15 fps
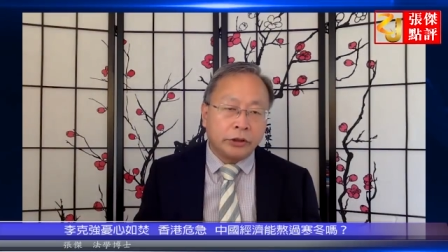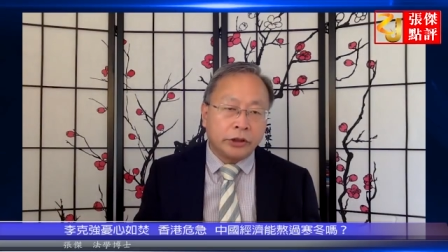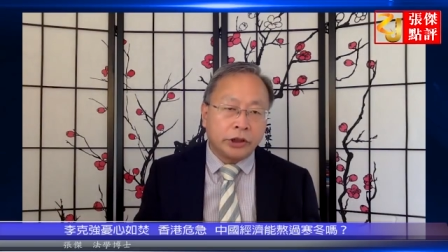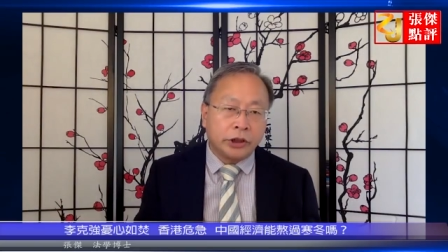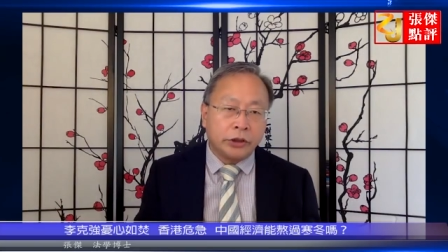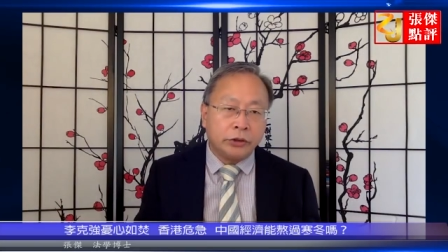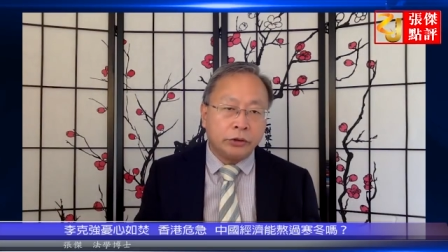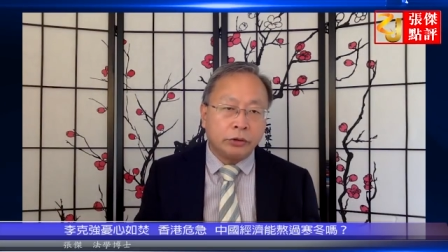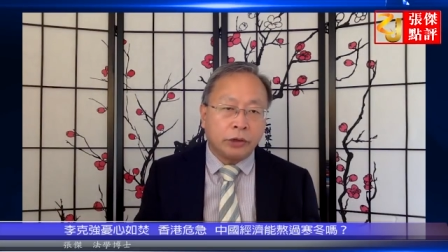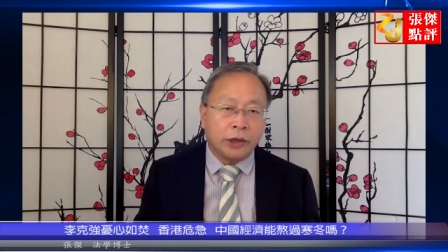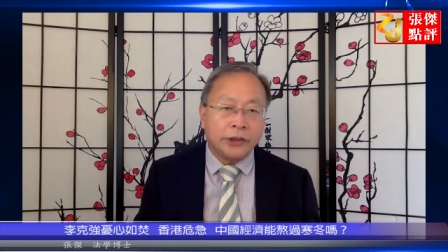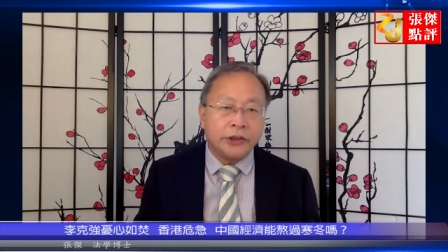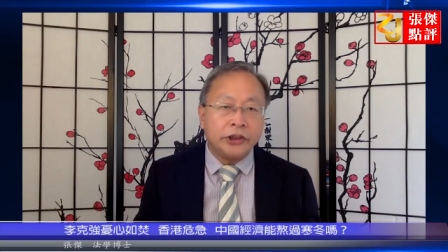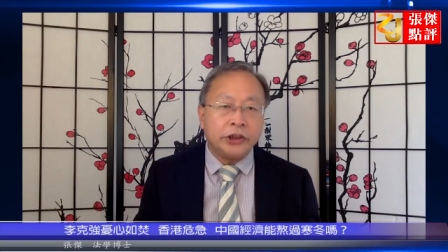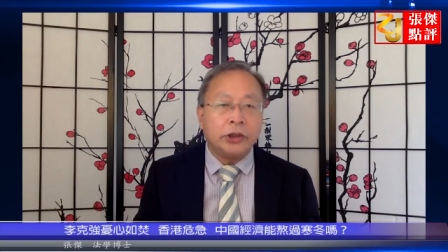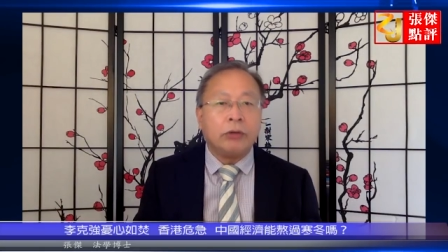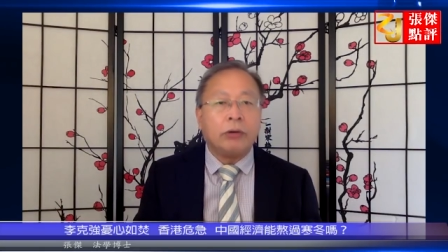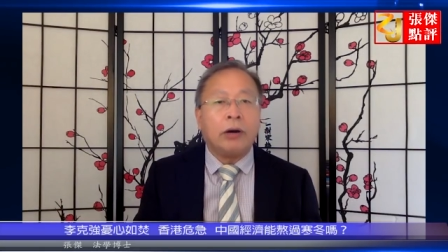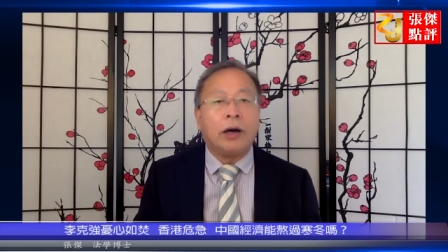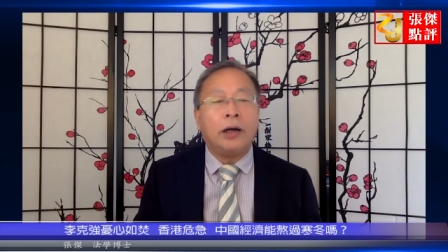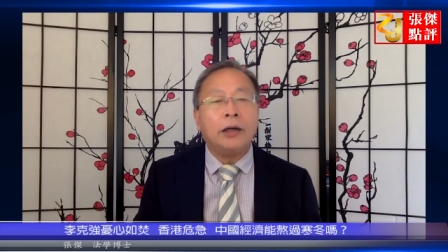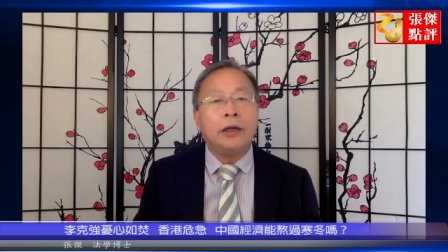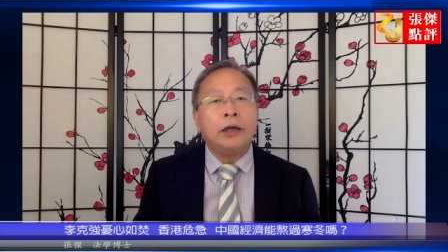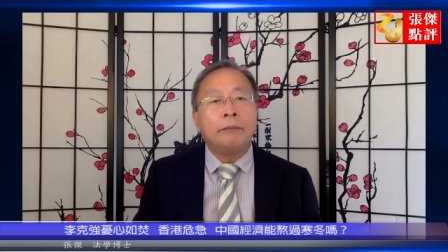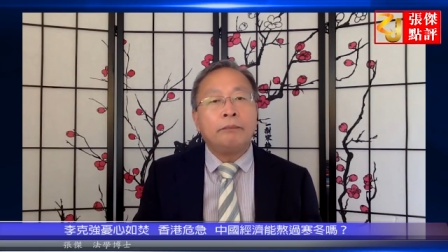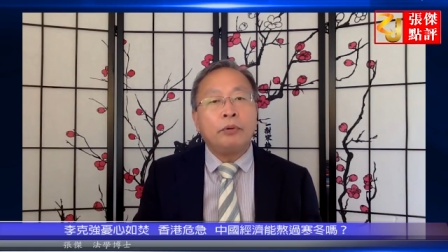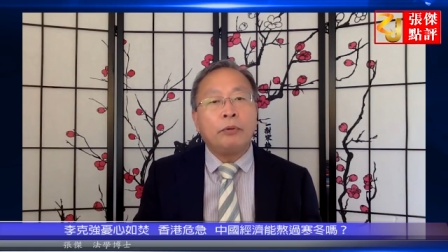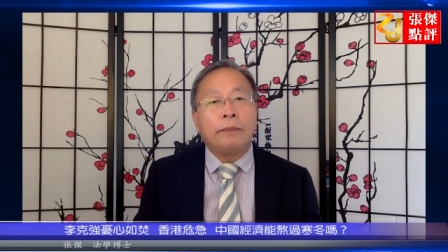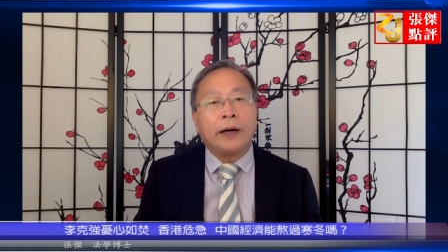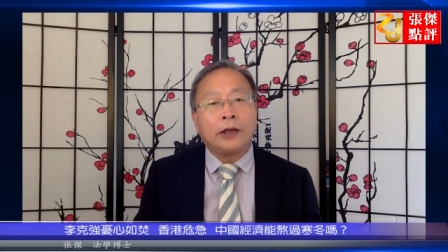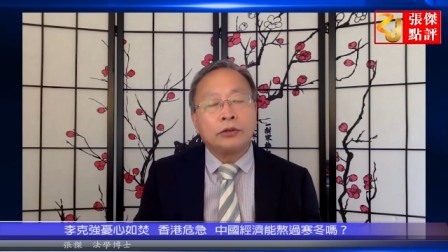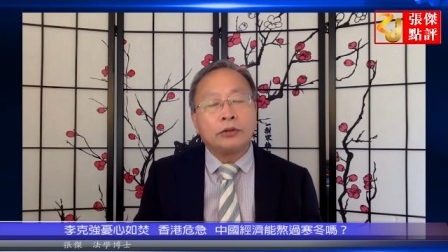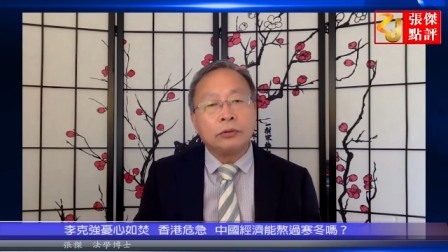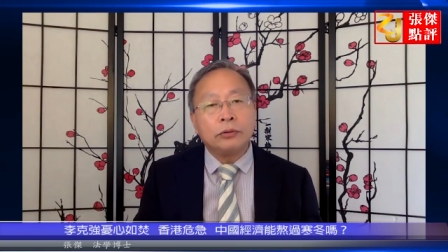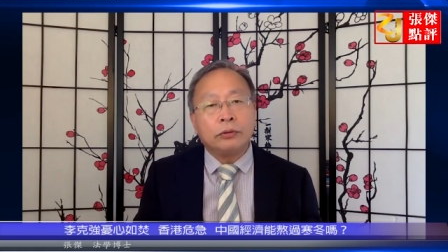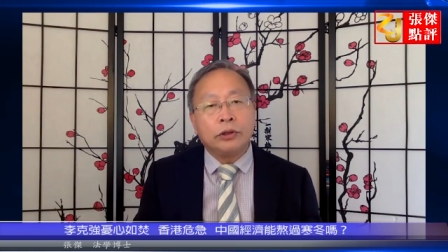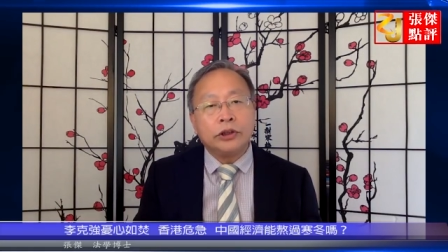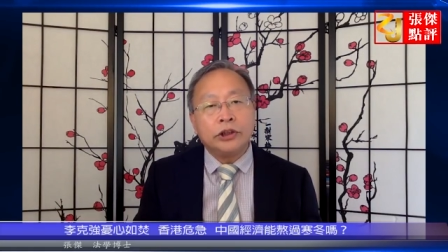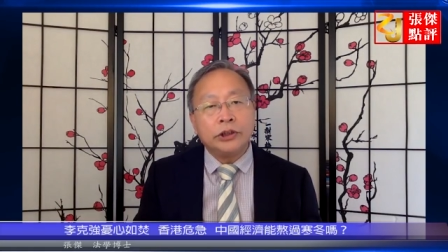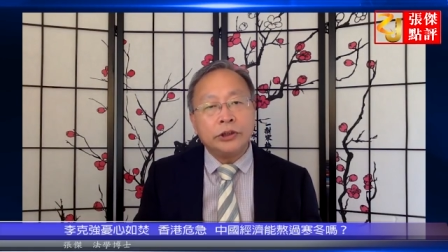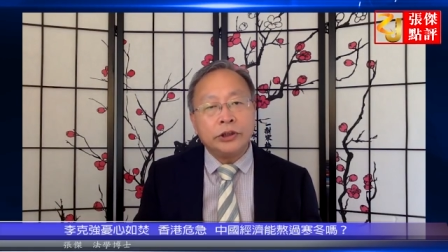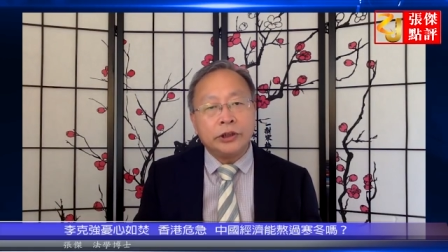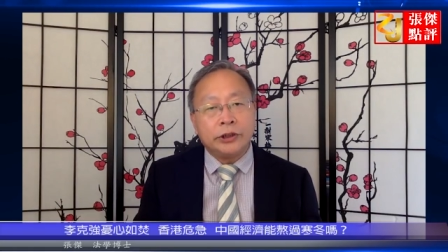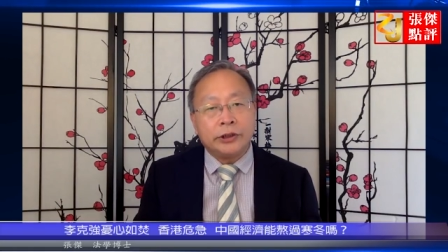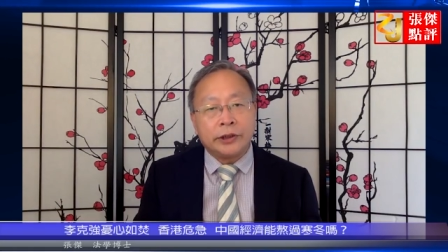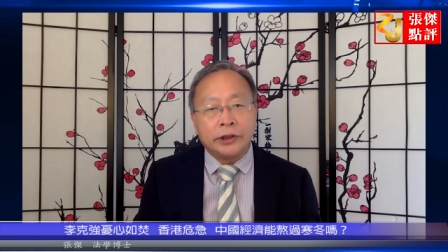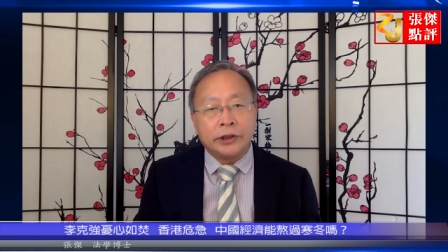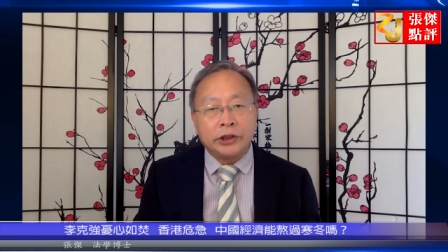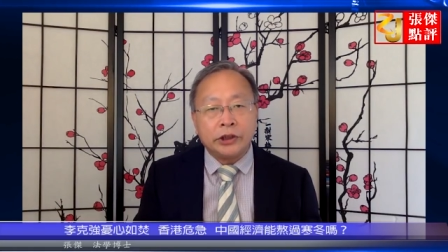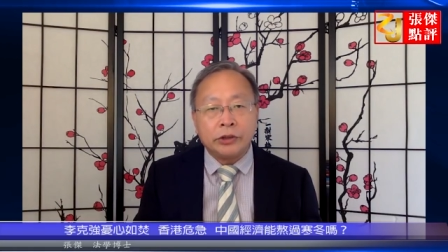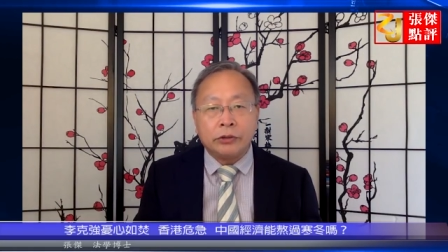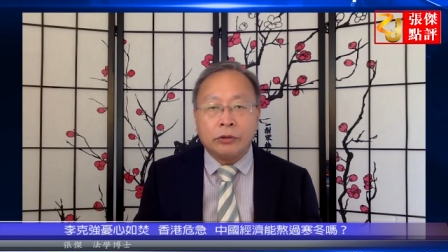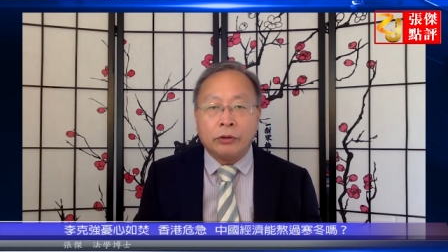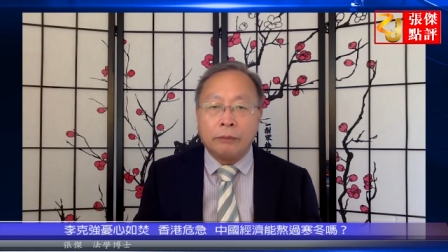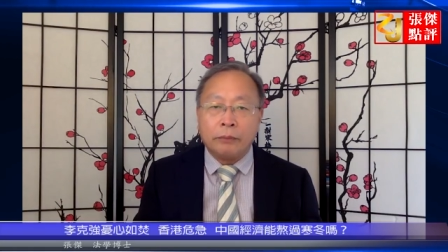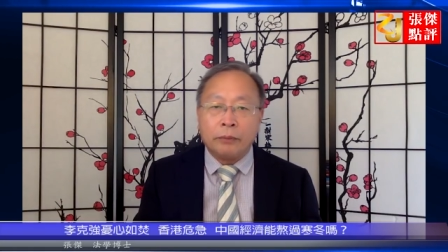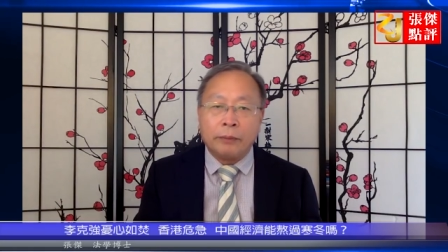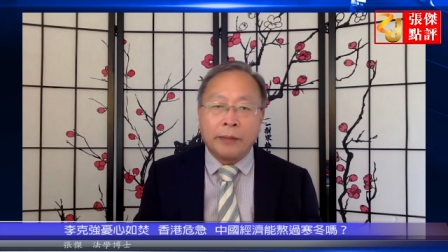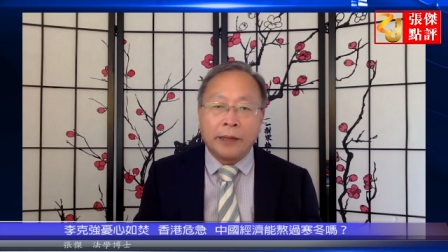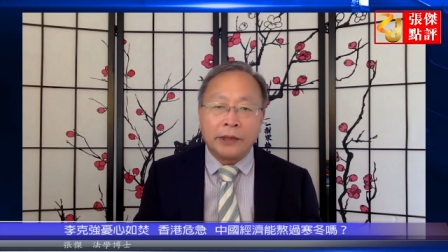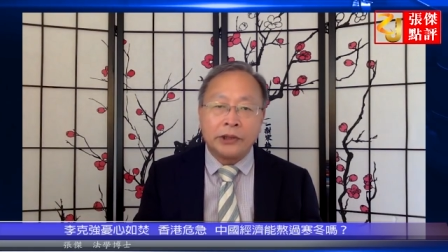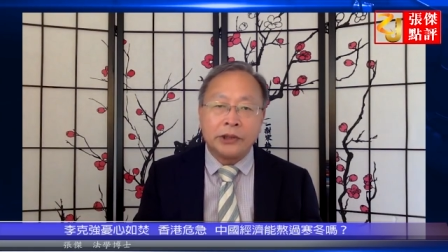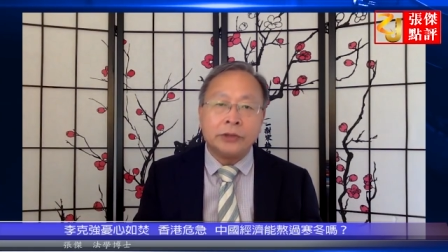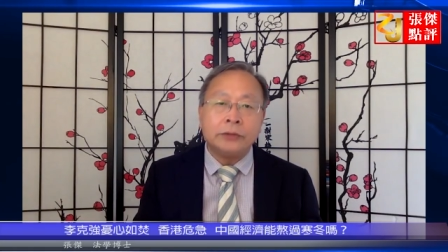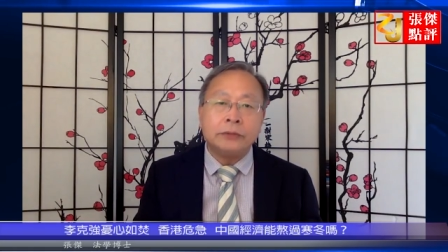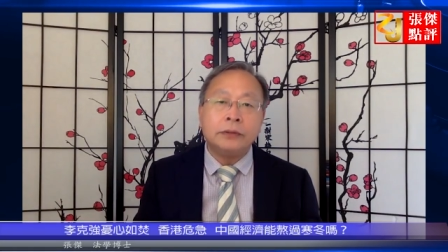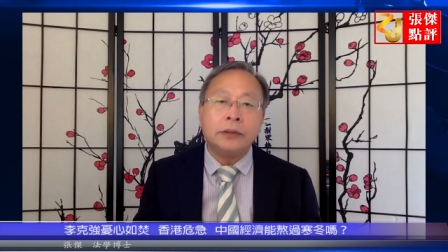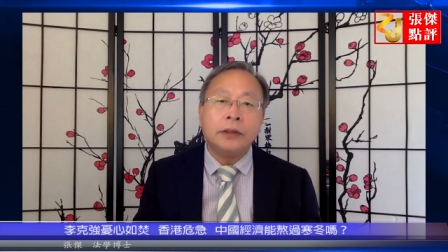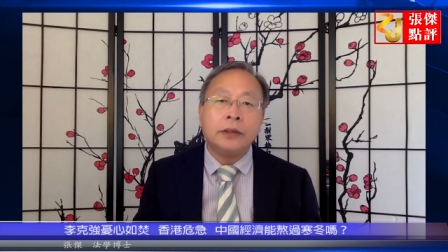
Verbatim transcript: 沉船计划？不把中国经济整熄火不罢休。